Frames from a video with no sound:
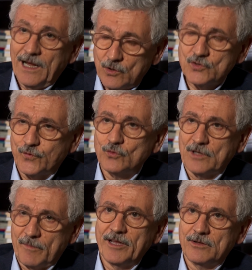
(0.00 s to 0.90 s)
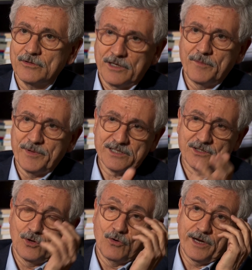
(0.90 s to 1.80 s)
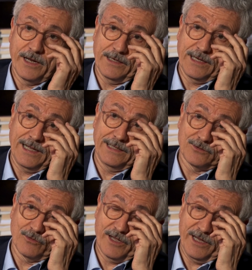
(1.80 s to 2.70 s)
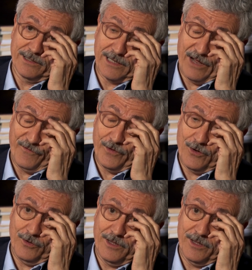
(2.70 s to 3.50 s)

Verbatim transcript: allo sfruttamento delle persone, altro che il traffico